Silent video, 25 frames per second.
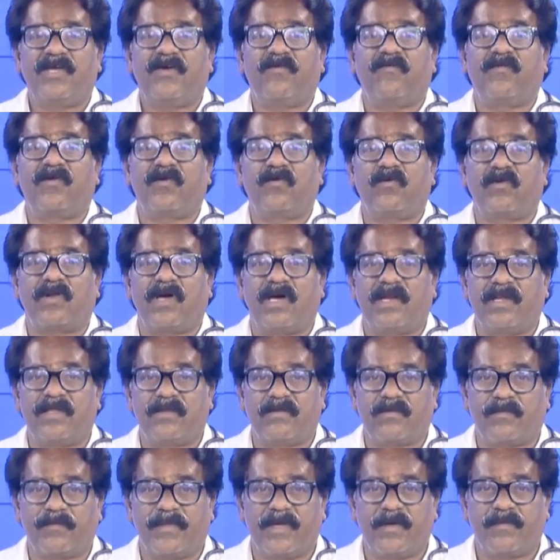ఎవరూ
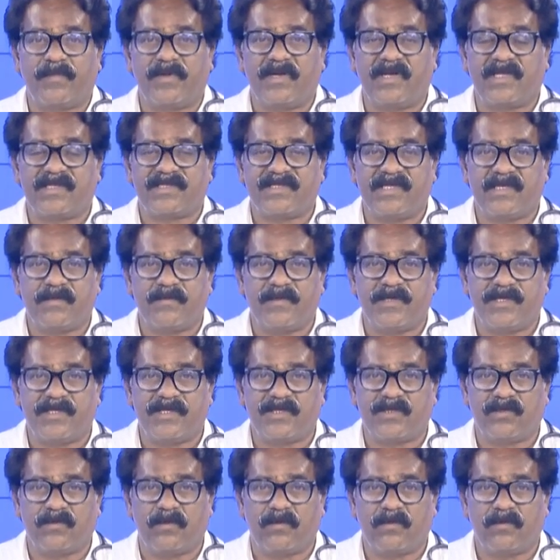రాలేదు పేపర్లో స్టేట్మెంట్
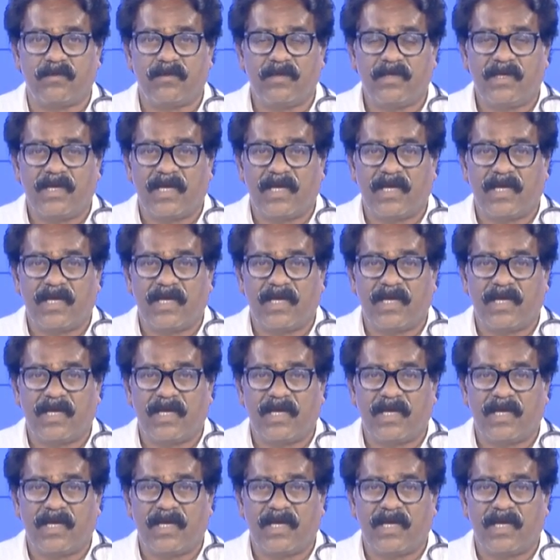ఇచ్చిన వాళ్ళు